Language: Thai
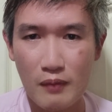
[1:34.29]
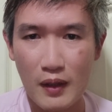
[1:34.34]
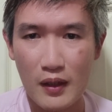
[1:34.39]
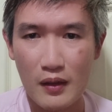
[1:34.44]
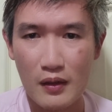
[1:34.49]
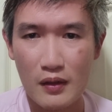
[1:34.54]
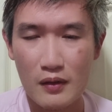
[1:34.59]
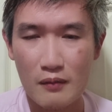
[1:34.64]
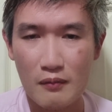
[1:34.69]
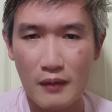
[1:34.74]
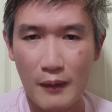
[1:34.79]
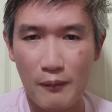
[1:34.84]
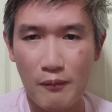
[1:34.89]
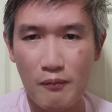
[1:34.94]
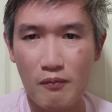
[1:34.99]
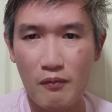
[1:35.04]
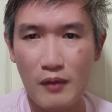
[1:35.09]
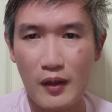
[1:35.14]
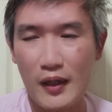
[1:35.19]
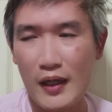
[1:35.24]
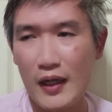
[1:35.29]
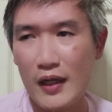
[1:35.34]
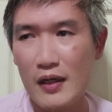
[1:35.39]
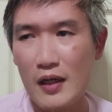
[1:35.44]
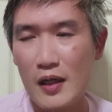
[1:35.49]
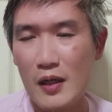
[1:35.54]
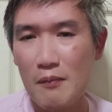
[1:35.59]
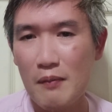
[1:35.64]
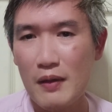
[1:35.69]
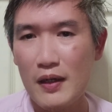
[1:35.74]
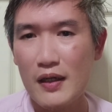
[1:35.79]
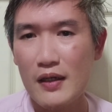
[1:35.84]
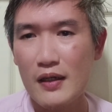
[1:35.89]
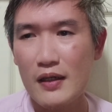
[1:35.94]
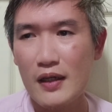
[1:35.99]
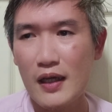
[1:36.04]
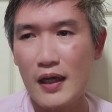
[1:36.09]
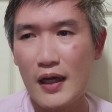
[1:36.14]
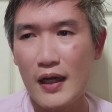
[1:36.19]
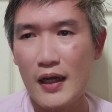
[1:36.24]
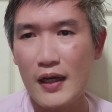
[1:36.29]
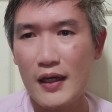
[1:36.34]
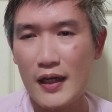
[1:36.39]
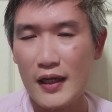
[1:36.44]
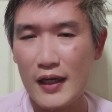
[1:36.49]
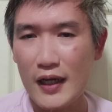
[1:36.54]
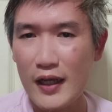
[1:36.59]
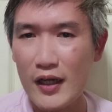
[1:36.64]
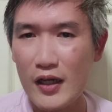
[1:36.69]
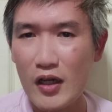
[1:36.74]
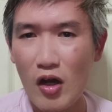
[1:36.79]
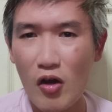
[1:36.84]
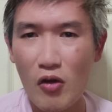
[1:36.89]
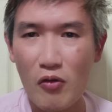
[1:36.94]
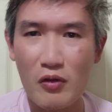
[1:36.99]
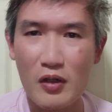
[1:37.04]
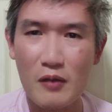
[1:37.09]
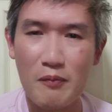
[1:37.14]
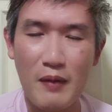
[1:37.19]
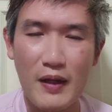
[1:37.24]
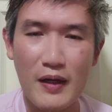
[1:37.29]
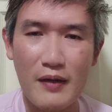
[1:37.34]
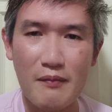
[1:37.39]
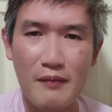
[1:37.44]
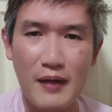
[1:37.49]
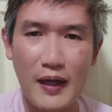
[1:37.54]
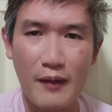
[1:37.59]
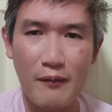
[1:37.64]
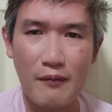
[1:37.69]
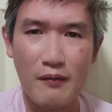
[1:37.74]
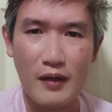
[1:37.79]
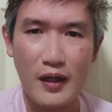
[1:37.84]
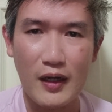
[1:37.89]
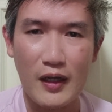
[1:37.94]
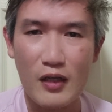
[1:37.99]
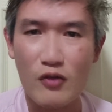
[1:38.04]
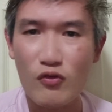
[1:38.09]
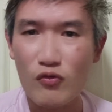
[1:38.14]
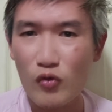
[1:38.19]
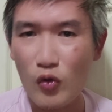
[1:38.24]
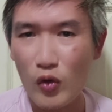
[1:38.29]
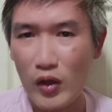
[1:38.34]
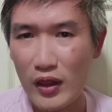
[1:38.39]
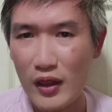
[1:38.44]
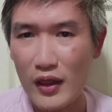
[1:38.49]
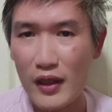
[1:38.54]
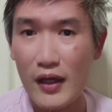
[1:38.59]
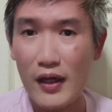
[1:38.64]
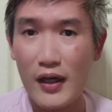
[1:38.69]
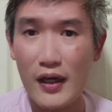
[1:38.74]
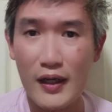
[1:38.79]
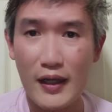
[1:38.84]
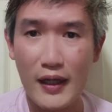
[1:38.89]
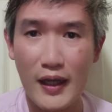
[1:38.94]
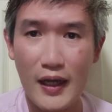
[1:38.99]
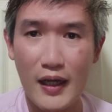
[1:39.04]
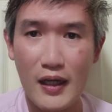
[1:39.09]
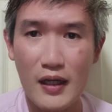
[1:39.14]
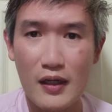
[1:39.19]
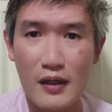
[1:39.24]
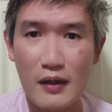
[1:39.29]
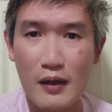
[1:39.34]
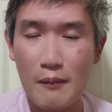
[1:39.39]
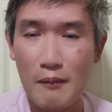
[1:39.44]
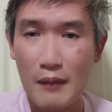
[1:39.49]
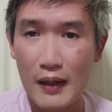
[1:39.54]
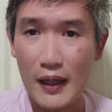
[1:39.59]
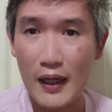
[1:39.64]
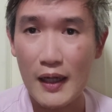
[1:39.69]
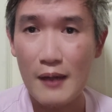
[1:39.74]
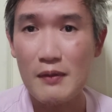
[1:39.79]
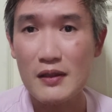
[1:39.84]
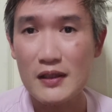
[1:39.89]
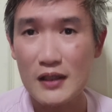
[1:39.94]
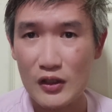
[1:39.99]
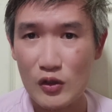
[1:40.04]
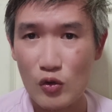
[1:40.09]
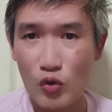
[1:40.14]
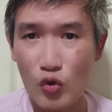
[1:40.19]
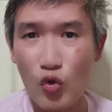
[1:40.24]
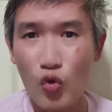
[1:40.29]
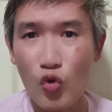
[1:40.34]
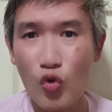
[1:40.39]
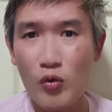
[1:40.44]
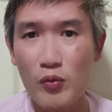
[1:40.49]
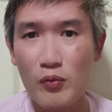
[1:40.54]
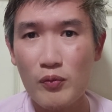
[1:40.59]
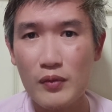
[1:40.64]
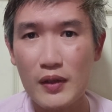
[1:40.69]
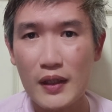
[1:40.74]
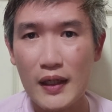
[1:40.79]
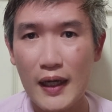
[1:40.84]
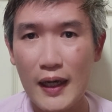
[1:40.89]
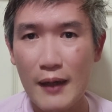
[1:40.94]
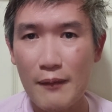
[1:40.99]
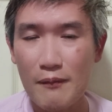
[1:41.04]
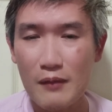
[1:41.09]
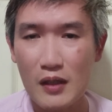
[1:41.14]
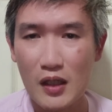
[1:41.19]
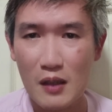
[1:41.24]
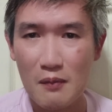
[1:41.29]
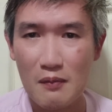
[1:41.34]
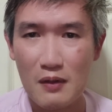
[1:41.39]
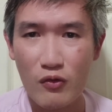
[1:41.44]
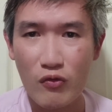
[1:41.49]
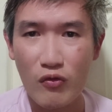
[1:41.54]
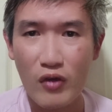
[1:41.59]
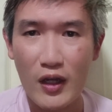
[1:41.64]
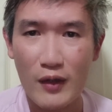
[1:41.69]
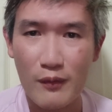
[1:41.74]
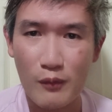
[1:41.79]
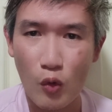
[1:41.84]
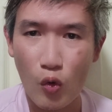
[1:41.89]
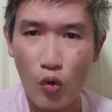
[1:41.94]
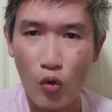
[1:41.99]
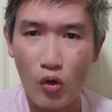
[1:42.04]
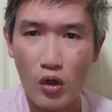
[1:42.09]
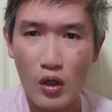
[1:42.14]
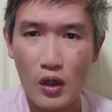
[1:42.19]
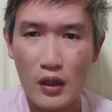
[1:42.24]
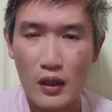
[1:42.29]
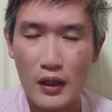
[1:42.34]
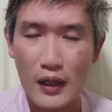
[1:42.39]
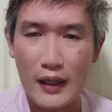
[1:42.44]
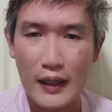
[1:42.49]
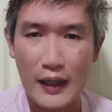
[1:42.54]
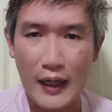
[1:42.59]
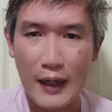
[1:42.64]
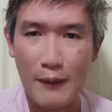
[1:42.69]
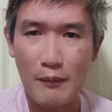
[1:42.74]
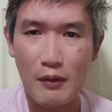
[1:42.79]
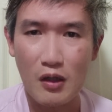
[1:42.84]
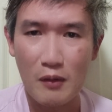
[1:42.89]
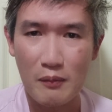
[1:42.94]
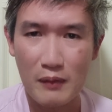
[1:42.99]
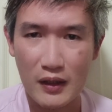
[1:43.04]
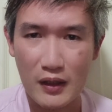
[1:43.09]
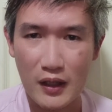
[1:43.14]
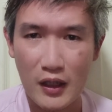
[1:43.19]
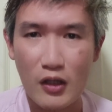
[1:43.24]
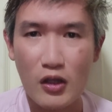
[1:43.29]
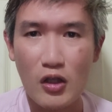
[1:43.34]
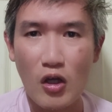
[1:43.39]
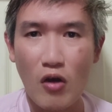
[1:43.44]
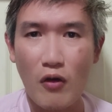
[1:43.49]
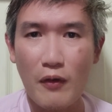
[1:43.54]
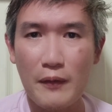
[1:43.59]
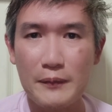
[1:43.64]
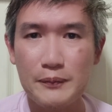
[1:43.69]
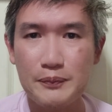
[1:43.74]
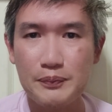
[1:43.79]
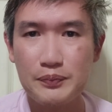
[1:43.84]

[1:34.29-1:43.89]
เป็นแบบมันไงเป็นเด็ดไอดอลหรือเป็นแบบอินฟลูเอนเซอร์อย่างเงี้ยมันเริ่มมาจาก YouTube นะครับแล้วก็มี Facebook นะครับแล้วก็มี TikTok